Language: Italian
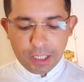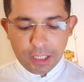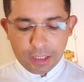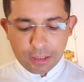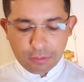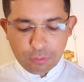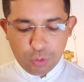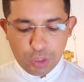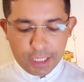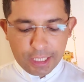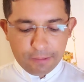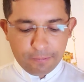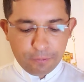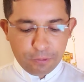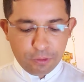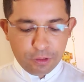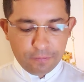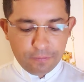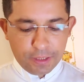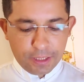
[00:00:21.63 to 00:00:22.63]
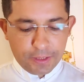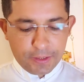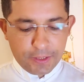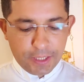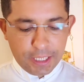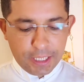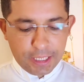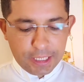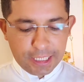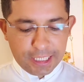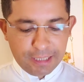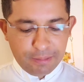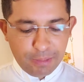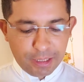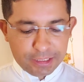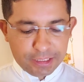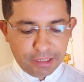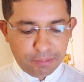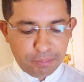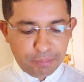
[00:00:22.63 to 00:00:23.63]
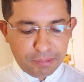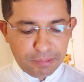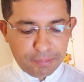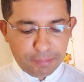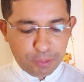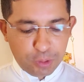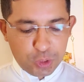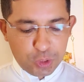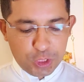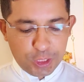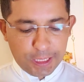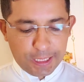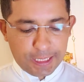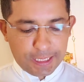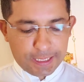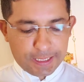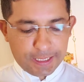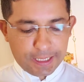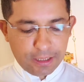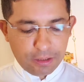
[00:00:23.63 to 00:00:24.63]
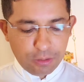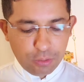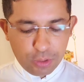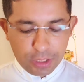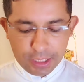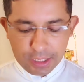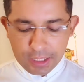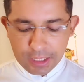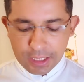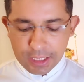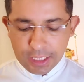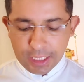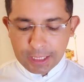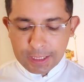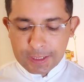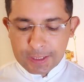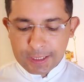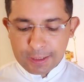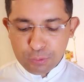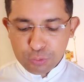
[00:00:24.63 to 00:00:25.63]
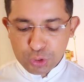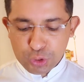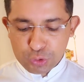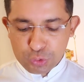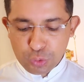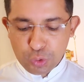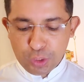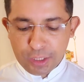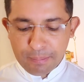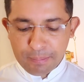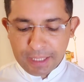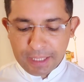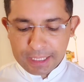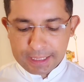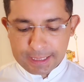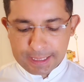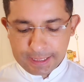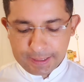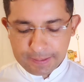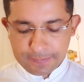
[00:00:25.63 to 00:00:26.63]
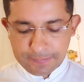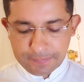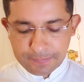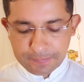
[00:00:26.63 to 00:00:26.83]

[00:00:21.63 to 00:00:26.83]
Guai a voi farisei che amate i primi posti nelle sinagoghe e i saluti sulle piazze.